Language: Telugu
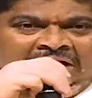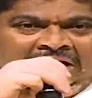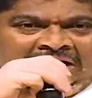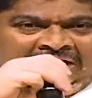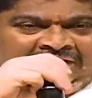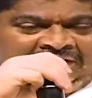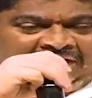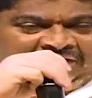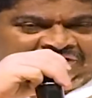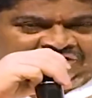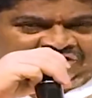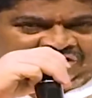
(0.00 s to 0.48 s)

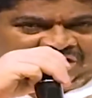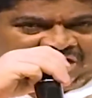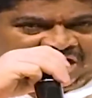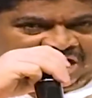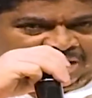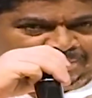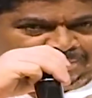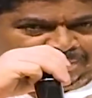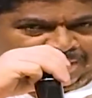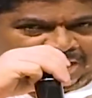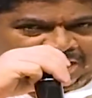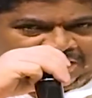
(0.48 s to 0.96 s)
లేదా
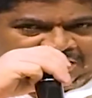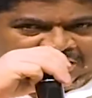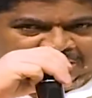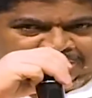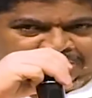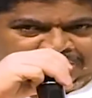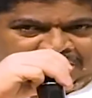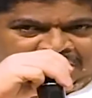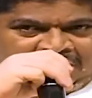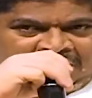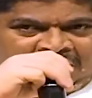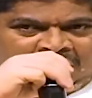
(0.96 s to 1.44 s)
జిల్లా పార్టీ
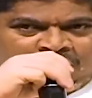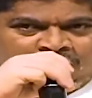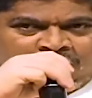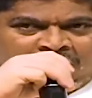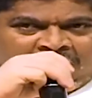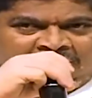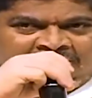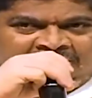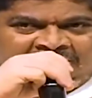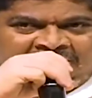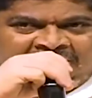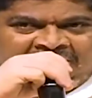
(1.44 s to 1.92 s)
పరంగా
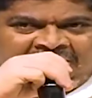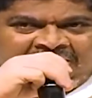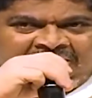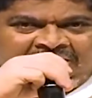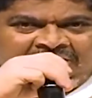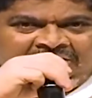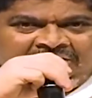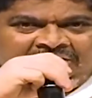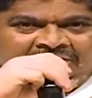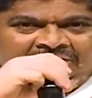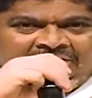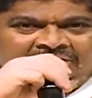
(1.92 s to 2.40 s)
ఉన్నటువంటి
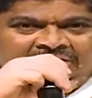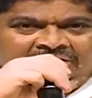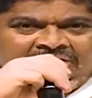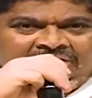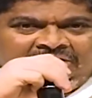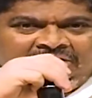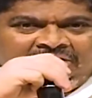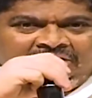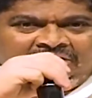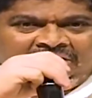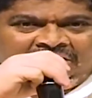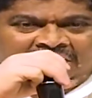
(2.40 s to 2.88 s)

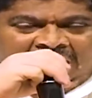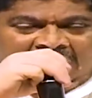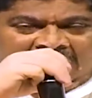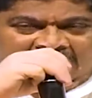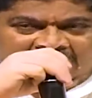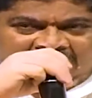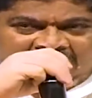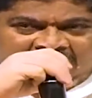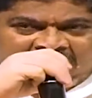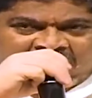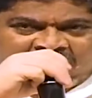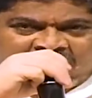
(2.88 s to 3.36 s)

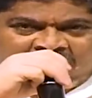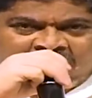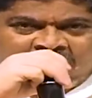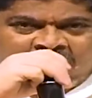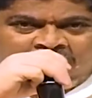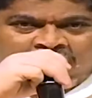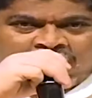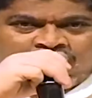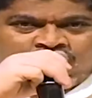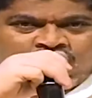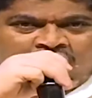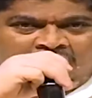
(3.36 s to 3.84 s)
నాయకత్వం
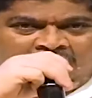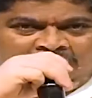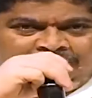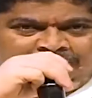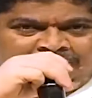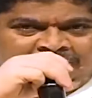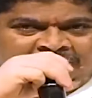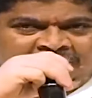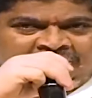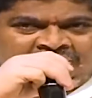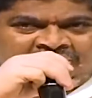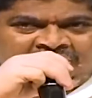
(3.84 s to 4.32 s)
కావచ్చు
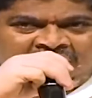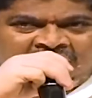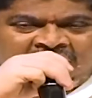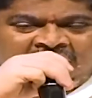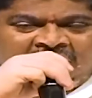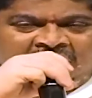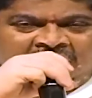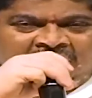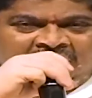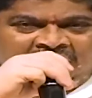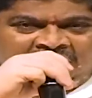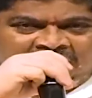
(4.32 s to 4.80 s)
అనుబంధ
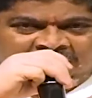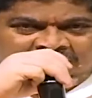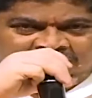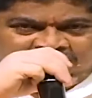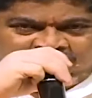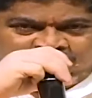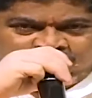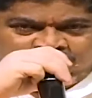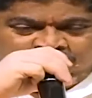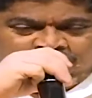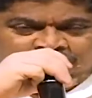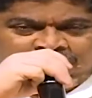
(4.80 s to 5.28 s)
సంఘాలు
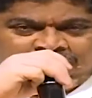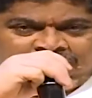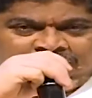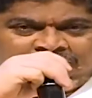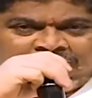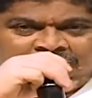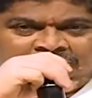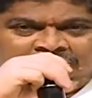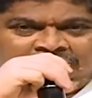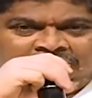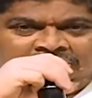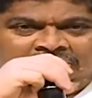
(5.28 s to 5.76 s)
కావచ్చు
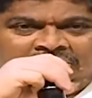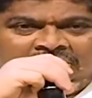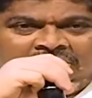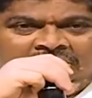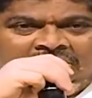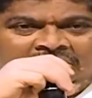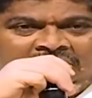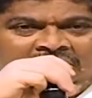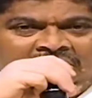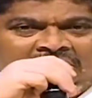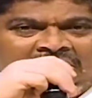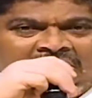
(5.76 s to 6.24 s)

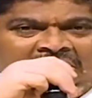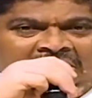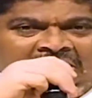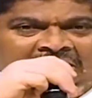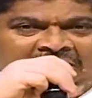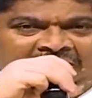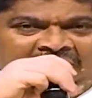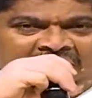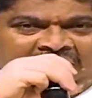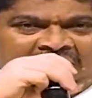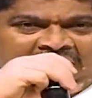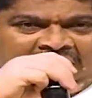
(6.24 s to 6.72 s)

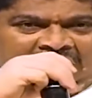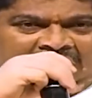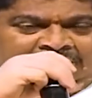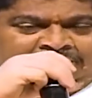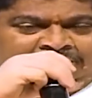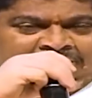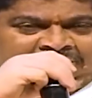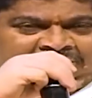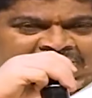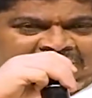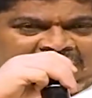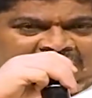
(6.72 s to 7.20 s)
లేదా
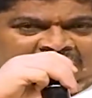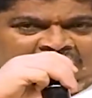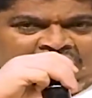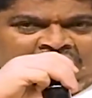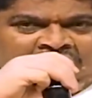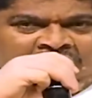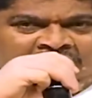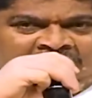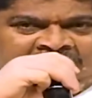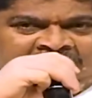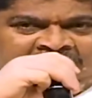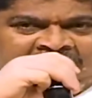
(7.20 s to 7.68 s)
గ్రామ
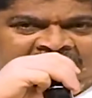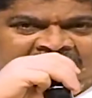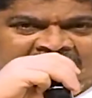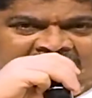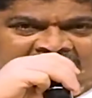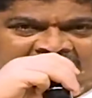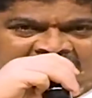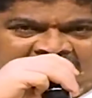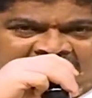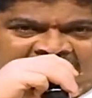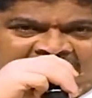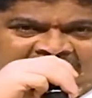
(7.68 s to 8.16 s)
స్థాయిలో ఉన్నటువంటి
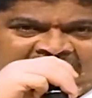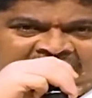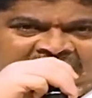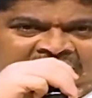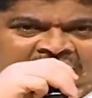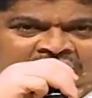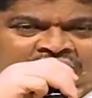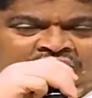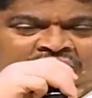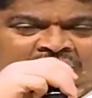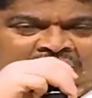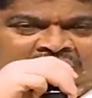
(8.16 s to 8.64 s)

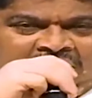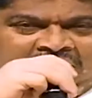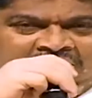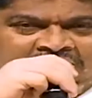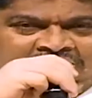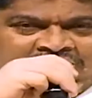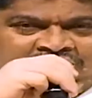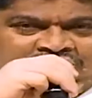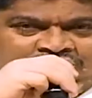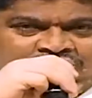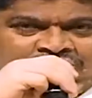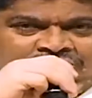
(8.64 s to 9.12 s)
కార్యకర్తలు కూడా
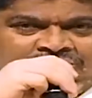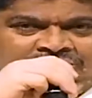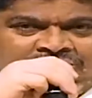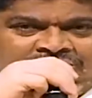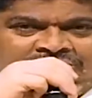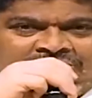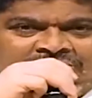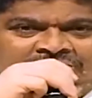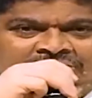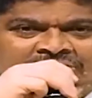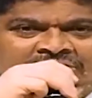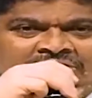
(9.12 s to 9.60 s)
కావచ్చు
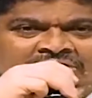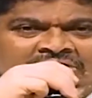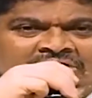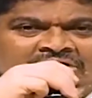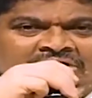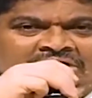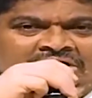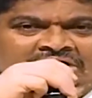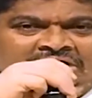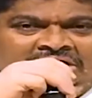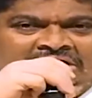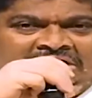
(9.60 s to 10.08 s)

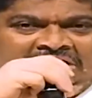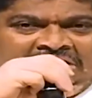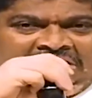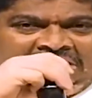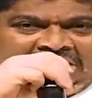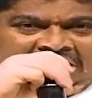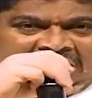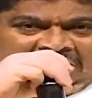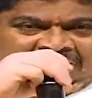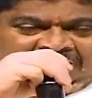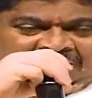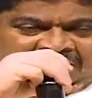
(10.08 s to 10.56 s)

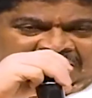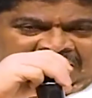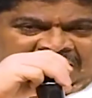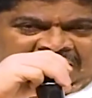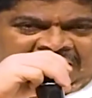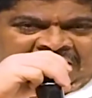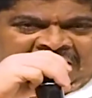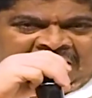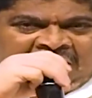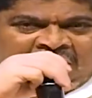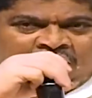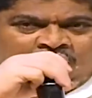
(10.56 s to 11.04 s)

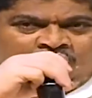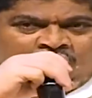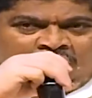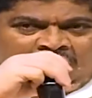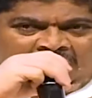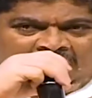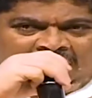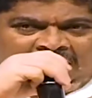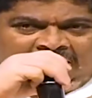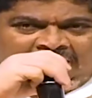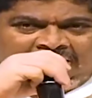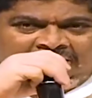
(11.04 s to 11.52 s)
ఎవరైనా
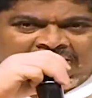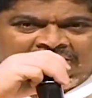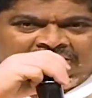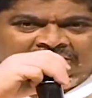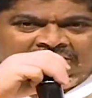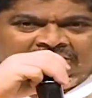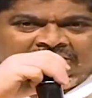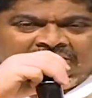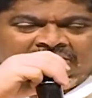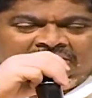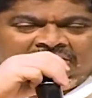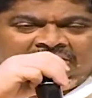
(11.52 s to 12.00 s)
కూడా
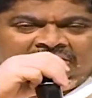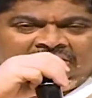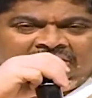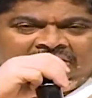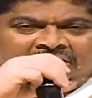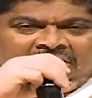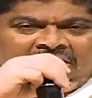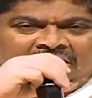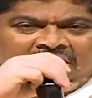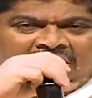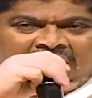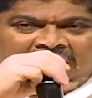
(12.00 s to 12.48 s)

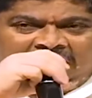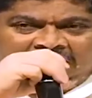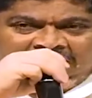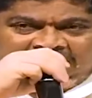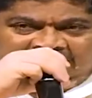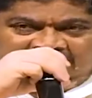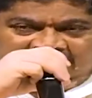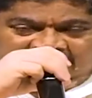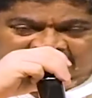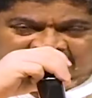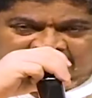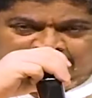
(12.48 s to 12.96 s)

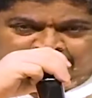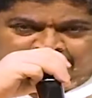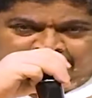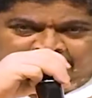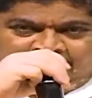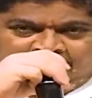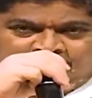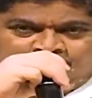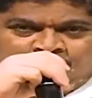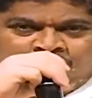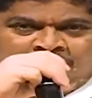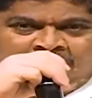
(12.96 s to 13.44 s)

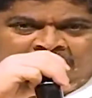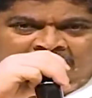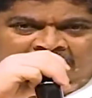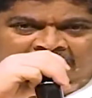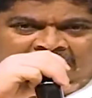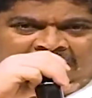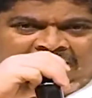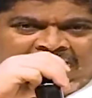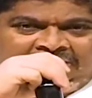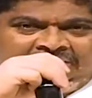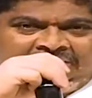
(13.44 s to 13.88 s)
అధైర్యపడకుండా